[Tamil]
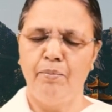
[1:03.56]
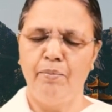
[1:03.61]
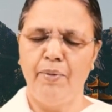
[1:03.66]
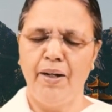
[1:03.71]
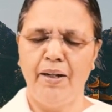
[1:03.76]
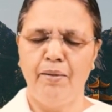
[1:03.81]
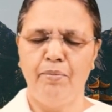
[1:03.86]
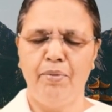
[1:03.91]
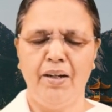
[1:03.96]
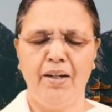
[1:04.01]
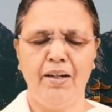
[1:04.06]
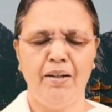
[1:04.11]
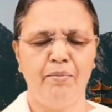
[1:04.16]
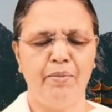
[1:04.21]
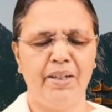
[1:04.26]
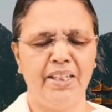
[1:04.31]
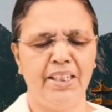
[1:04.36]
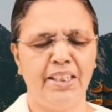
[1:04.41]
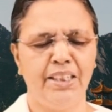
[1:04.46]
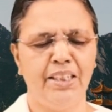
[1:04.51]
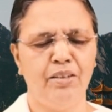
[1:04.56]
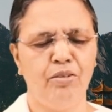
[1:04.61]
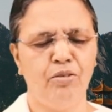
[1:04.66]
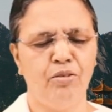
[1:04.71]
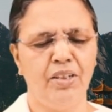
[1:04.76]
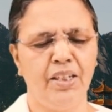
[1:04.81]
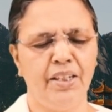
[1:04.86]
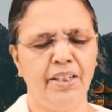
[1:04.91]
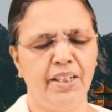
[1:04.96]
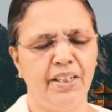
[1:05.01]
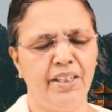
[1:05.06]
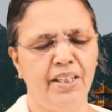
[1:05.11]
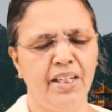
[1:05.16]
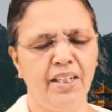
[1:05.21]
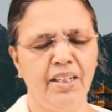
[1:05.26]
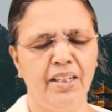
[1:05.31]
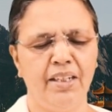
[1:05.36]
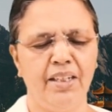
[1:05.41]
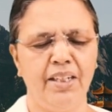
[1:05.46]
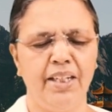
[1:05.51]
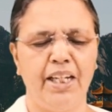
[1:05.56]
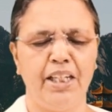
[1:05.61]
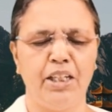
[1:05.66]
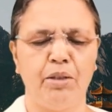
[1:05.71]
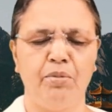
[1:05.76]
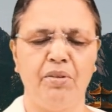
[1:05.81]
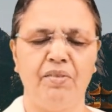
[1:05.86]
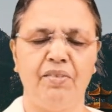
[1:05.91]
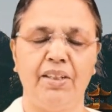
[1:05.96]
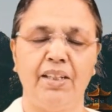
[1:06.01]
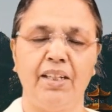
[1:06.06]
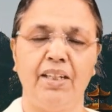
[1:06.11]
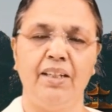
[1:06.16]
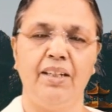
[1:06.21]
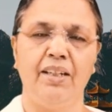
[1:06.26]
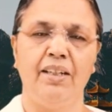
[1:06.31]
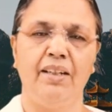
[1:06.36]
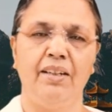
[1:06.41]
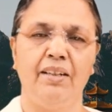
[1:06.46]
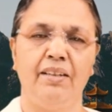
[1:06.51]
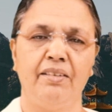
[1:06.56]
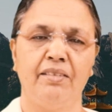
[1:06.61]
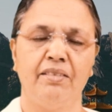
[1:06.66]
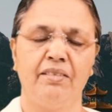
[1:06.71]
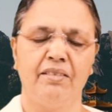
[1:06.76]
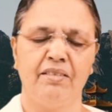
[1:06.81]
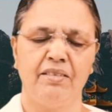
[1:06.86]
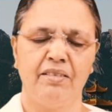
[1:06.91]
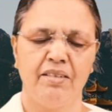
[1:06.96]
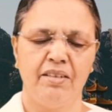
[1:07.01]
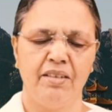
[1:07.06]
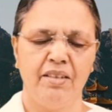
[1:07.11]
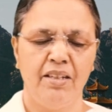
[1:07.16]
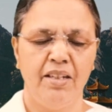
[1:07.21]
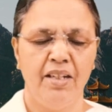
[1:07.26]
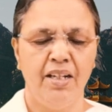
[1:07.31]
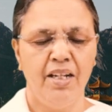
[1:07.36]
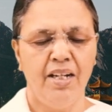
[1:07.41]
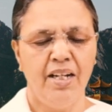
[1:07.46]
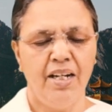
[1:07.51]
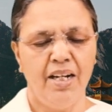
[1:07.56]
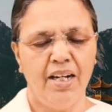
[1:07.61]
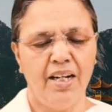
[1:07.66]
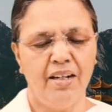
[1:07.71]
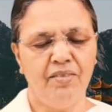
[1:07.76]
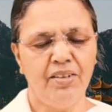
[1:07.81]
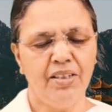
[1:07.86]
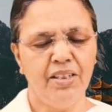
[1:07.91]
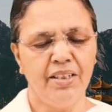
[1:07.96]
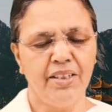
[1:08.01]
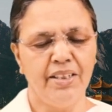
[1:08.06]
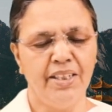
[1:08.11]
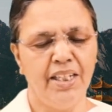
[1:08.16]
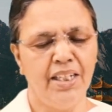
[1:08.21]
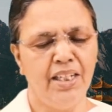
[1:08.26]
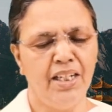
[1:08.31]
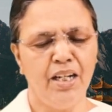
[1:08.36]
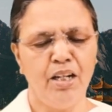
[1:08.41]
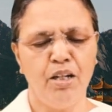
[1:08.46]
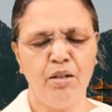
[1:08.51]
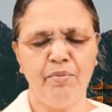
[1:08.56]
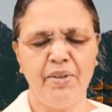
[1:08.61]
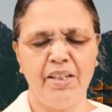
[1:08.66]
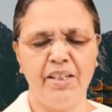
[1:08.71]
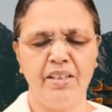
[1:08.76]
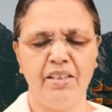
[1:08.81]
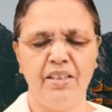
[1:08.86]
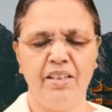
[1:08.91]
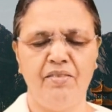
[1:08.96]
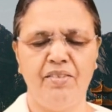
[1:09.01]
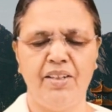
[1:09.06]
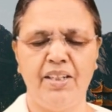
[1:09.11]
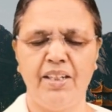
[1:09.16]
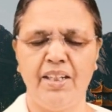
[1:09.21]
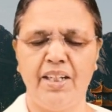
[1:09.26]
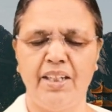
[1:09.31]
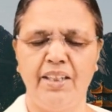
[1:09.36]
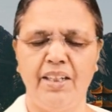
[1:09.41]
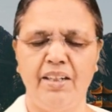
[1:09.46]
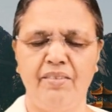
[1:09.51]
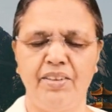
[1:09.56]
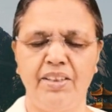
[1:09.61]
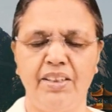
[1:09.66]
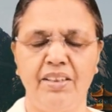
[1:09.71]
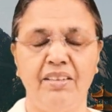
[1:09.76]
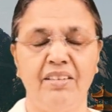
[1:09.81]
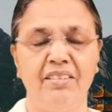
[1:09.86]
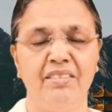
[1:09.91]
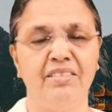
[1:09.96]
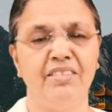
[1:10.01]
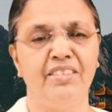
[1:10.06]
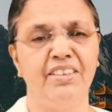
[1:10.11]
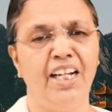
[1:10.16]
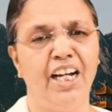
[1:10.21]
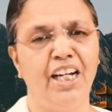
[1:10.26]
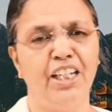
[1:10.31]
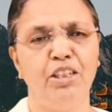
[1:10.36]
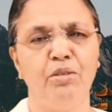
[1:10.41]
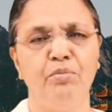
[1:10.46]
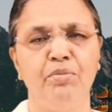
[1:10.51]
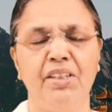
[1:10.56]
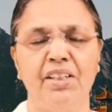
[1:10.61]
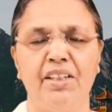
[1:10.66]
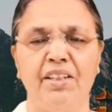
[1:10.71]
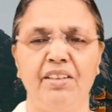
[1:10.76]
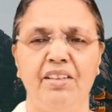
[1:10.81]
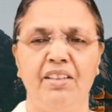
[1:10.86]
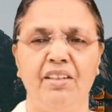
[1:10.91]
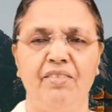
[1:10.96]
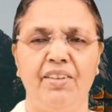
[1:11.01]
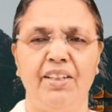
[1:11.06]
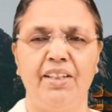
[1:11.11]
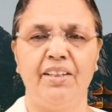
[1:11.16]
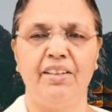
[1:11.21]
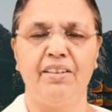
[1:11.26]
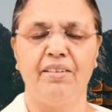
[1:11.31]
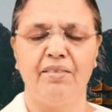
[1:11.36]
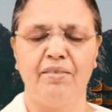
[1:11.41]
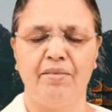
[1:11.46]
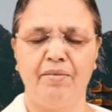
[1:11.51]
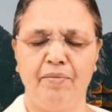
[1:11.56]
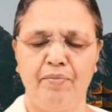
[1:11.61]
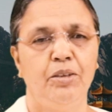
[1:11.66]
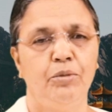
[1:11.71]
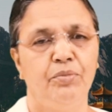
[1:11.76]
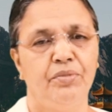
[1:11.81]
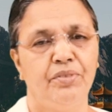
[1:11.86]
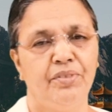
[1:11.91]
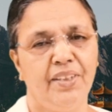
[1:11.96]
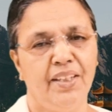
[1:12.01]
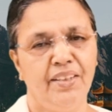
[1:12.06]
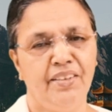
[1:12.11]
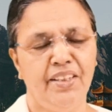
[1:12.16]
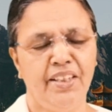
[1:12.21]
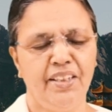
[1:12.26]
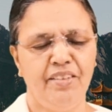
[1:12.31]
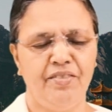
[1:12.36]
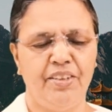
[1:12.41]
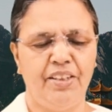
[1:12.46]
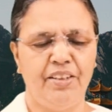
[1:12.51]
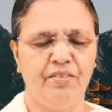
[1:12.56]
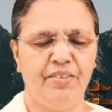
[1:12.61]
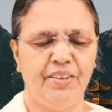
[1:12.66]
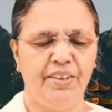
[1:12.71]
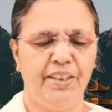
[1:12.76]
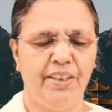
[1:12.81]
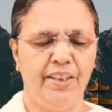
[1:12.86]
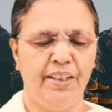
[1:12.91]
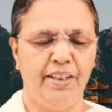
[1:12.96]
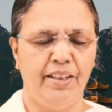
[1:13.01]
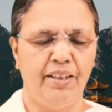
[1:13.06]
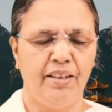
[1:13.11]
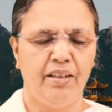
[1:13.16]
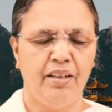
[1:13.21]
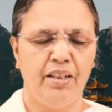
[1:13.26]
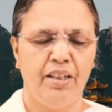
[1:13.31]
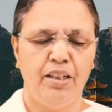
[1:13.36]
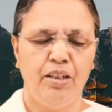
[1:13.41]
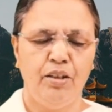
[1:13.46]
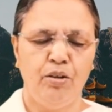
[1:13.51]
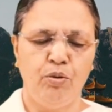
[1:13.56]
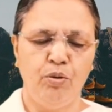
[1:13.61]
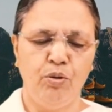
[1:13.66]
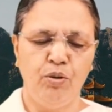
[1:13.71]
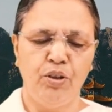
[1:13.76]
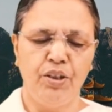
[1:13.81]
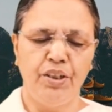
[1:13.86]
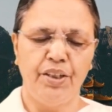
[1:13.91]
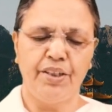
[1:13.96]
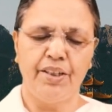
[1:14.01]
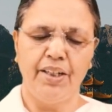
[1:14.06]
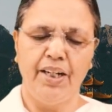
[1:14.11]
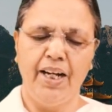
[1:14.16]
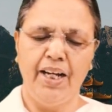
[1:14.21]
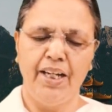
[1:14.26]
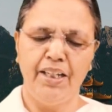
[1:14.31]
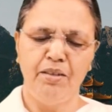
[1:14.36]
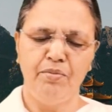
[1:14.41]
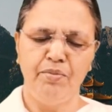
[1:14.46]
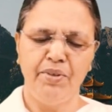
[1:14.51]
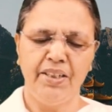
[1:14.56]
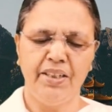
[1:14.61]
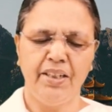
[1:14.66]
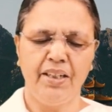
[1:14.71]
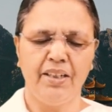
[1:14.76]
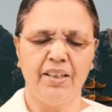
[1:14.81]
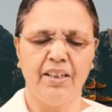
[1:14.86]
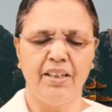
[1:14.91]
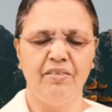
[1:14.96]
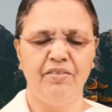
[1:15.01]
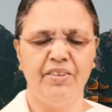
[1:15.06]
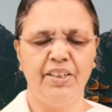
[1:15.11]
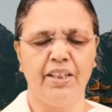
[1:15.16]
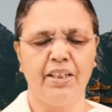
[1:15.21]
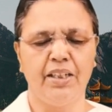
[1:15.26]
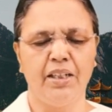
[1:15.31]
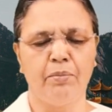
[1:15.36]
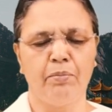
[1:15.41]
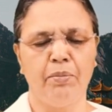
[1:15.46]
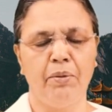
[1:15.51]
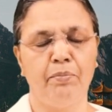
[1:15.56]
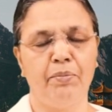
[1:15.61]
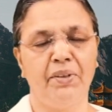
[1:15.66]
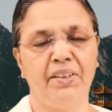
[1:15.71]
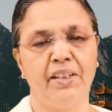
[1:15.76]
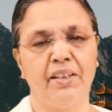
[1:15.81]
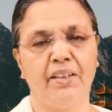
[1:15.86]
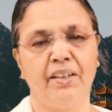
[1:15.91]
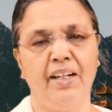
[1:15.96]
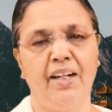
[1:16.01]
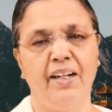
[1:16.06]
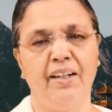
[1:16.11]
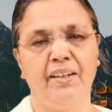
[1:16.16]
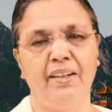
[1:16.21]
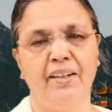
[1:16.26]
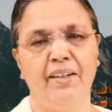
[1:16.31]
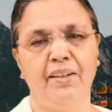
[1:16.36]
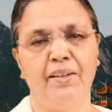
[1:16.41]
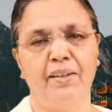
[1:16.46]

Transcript: பாபா மனதில் உள்ள எண்ணங்களை அறிபவர் அல்ல அவர் எல்லாம் அறிந்தவர் அதாவது ஞானம் நிறைந்தவர் தந்தை வருவதே உங்களுக்கு ஆன்மீக கல்வியை கற்பிப்பதற்காக